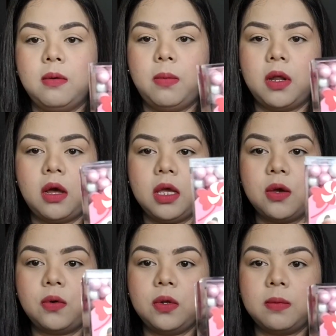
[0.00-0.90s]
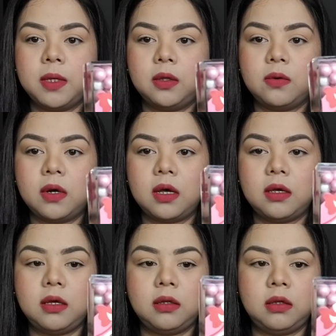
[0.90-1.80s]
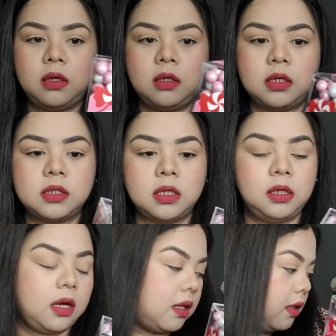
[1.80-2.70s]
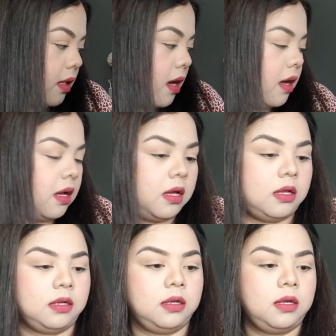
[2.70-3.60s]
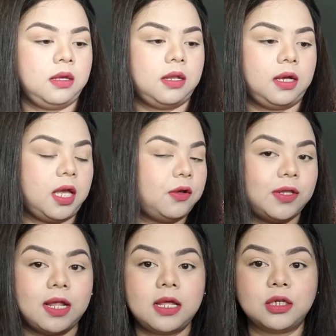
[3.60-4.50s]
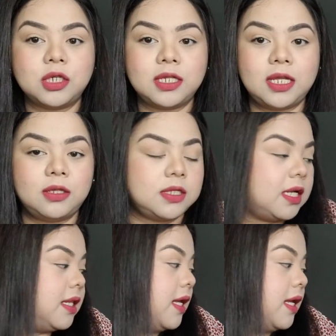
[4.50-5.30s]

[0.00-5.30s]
Parang ayoko naman tong kainin kasi ang ganda. Lagay ko na lang siya dito sa